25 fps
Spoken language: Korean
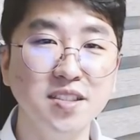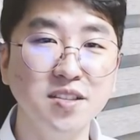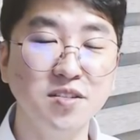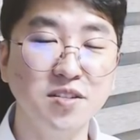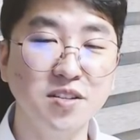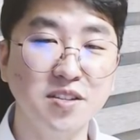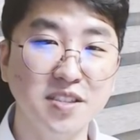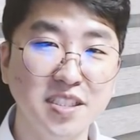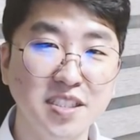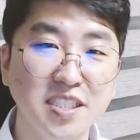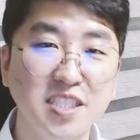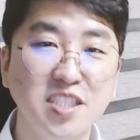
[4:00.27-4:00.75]

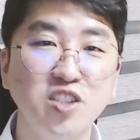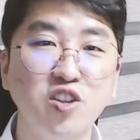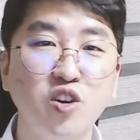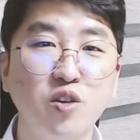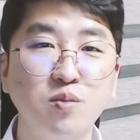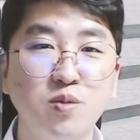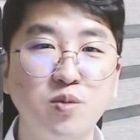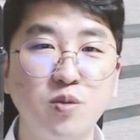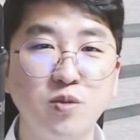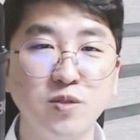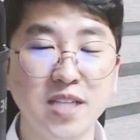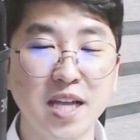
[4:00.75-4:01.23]
거를
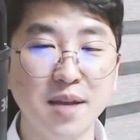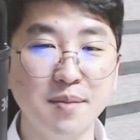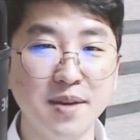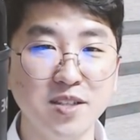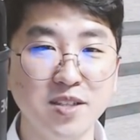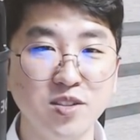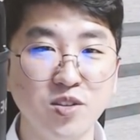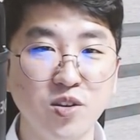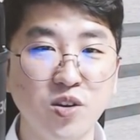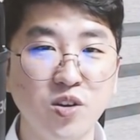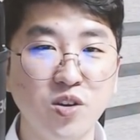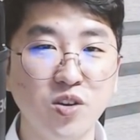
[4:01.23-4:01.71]
직업으로
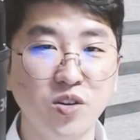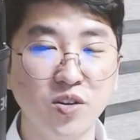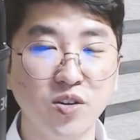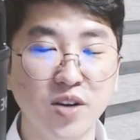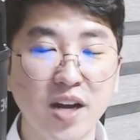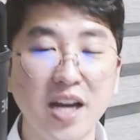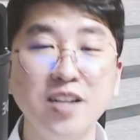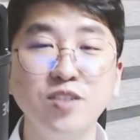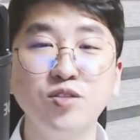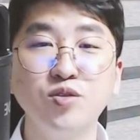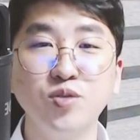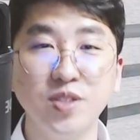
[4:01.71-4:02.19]
삼아서
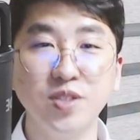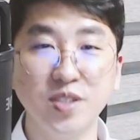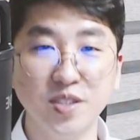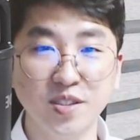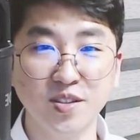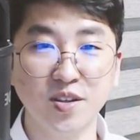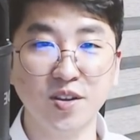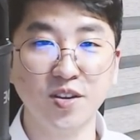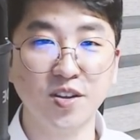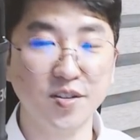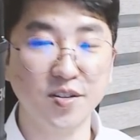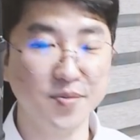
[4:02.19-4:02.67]
할 수
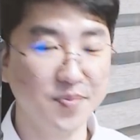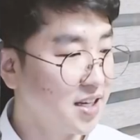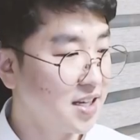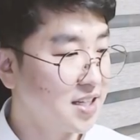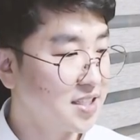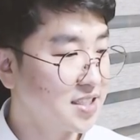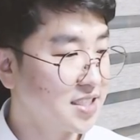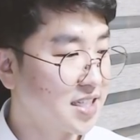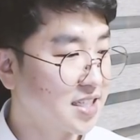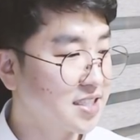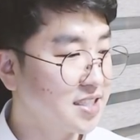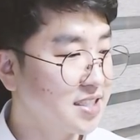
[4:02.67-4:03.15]
있어요.
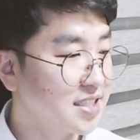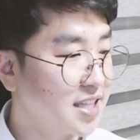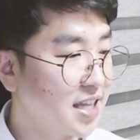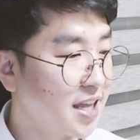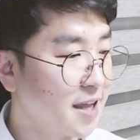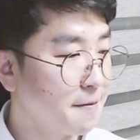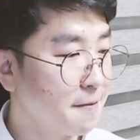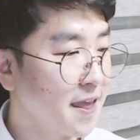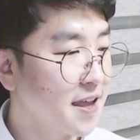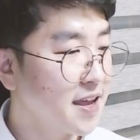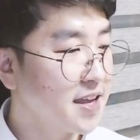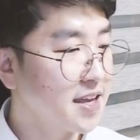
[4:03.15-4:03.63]
자,
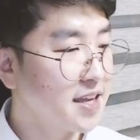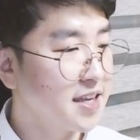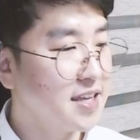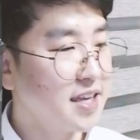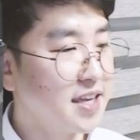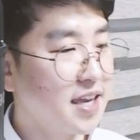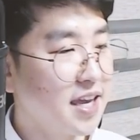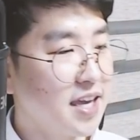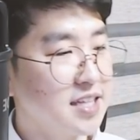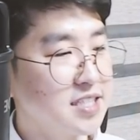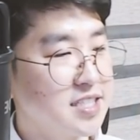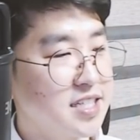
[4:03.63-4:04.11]
근데
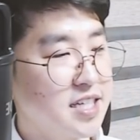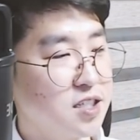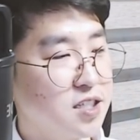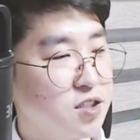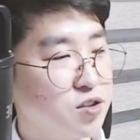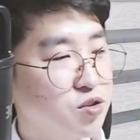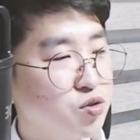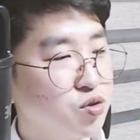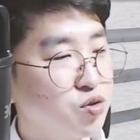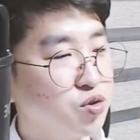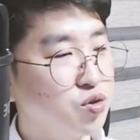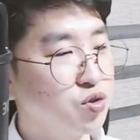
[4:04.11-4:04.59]
이게
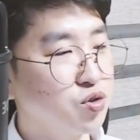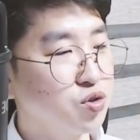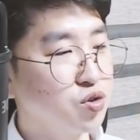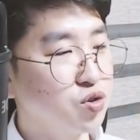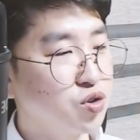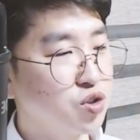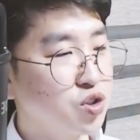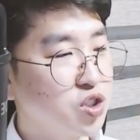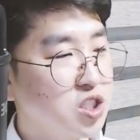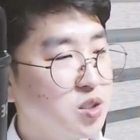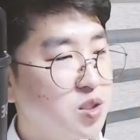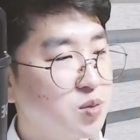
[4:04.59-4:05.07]
이제
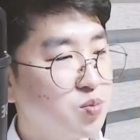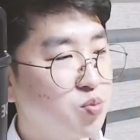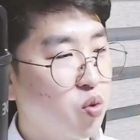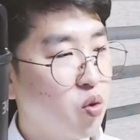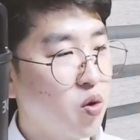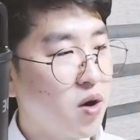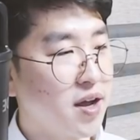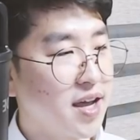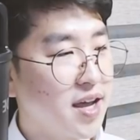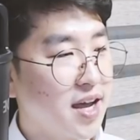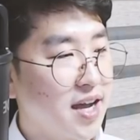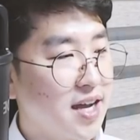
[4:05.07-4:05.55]
수를
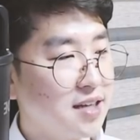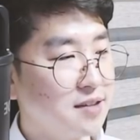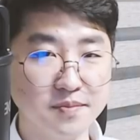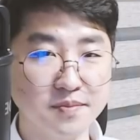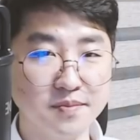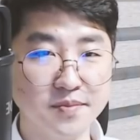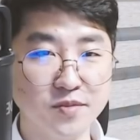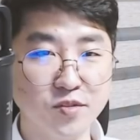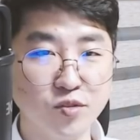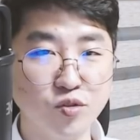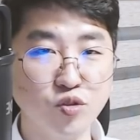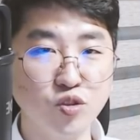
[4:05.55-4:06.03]
보아야
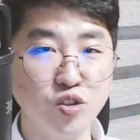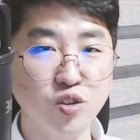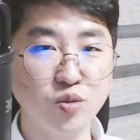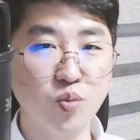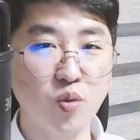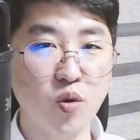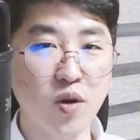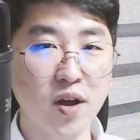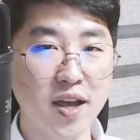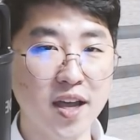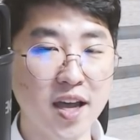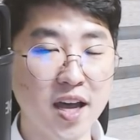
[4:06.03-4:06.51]
수를
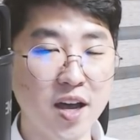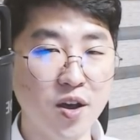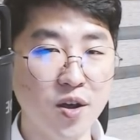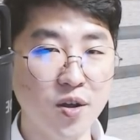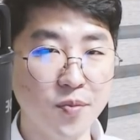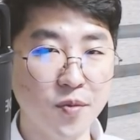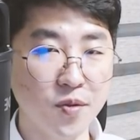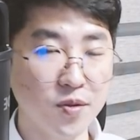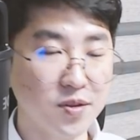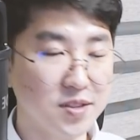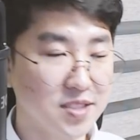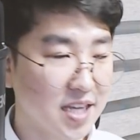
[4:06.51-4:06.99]

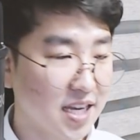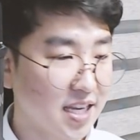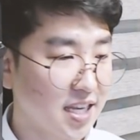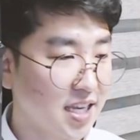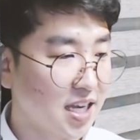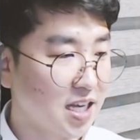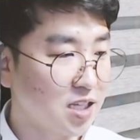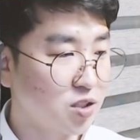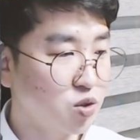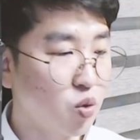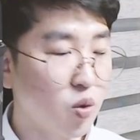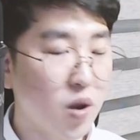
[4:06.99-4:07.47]
보아야
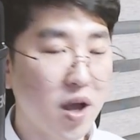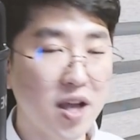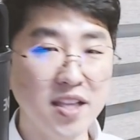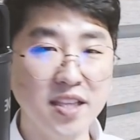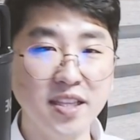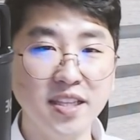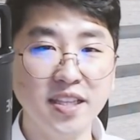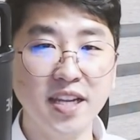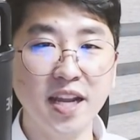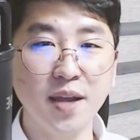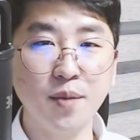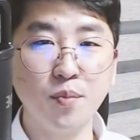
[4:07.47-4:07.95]
자기가
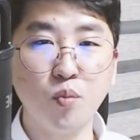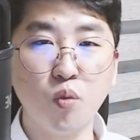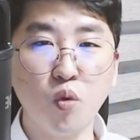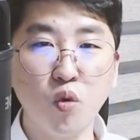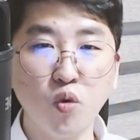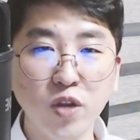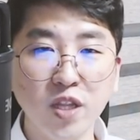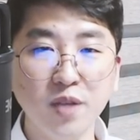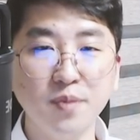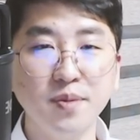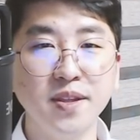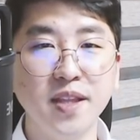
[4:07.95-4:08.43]
좋아하는 일에
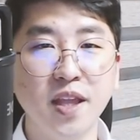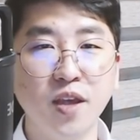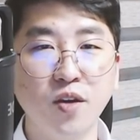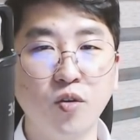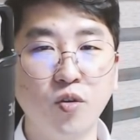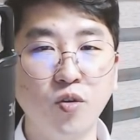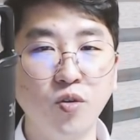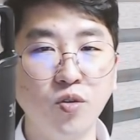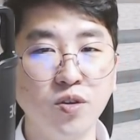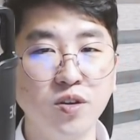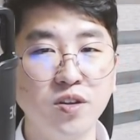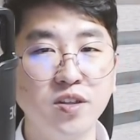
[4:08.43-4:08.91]
몰입이
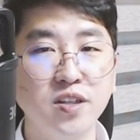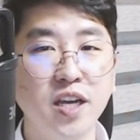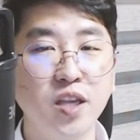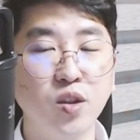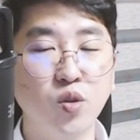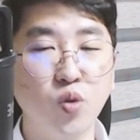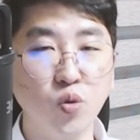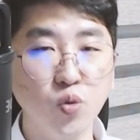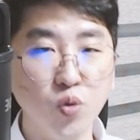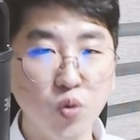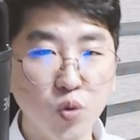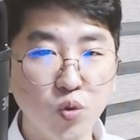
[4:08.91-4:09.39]
되고
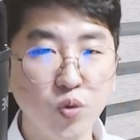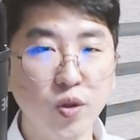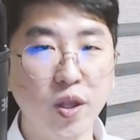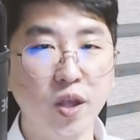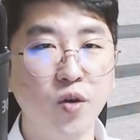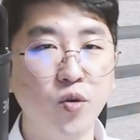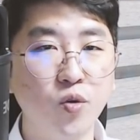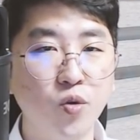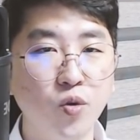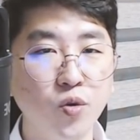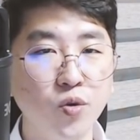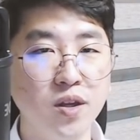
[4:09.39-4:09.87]
그게 돈도
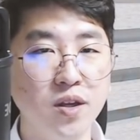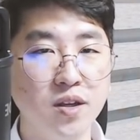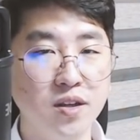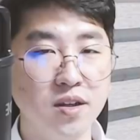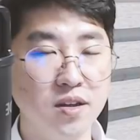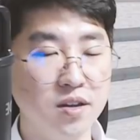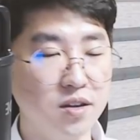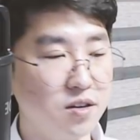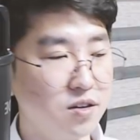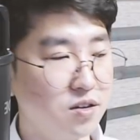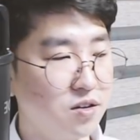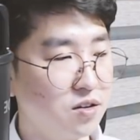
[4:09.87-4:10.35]
되고
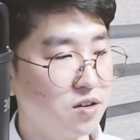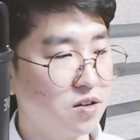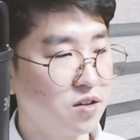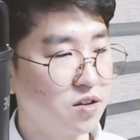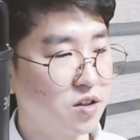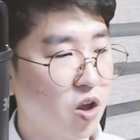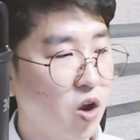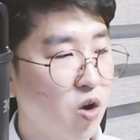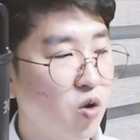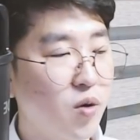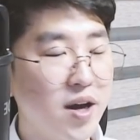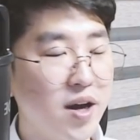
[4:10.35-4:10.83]
어,
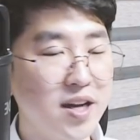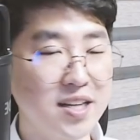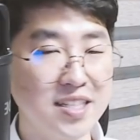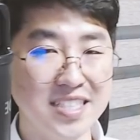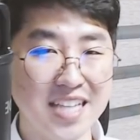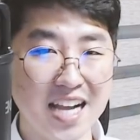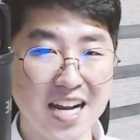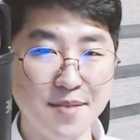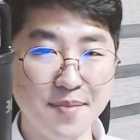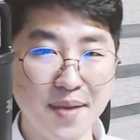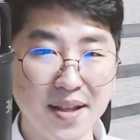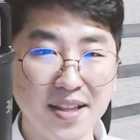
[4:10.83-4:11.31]
결과를
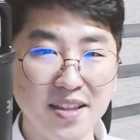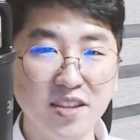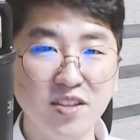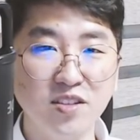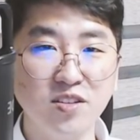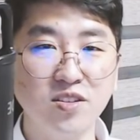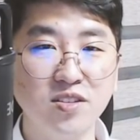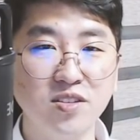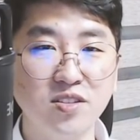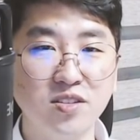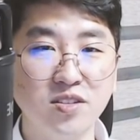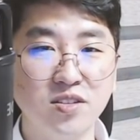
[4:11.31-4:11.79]
잘
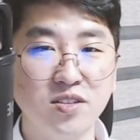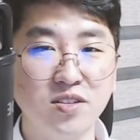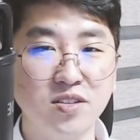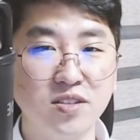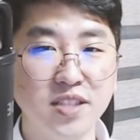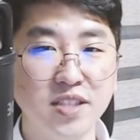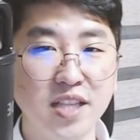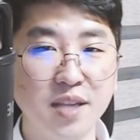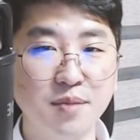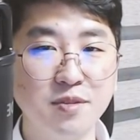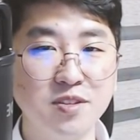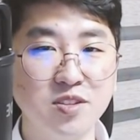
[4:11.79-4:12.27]

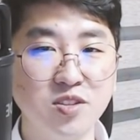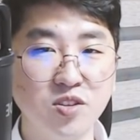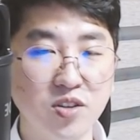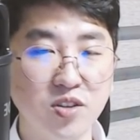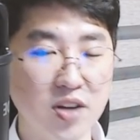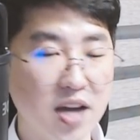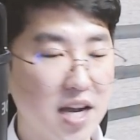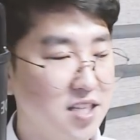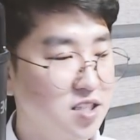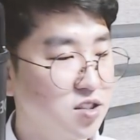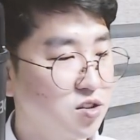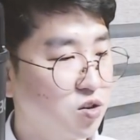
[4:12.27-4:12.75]
만들어내면서
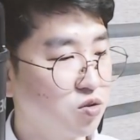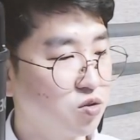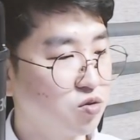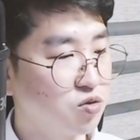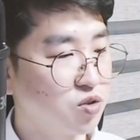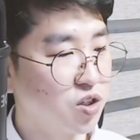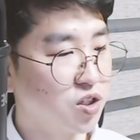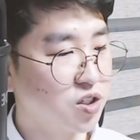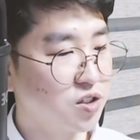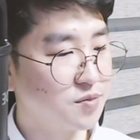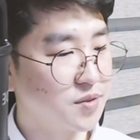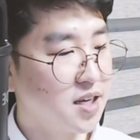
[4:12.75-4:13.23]
가는
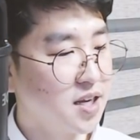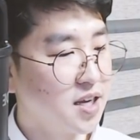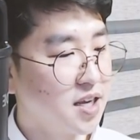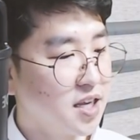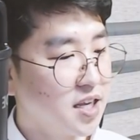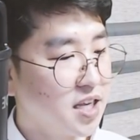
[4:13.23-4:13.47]
거고요.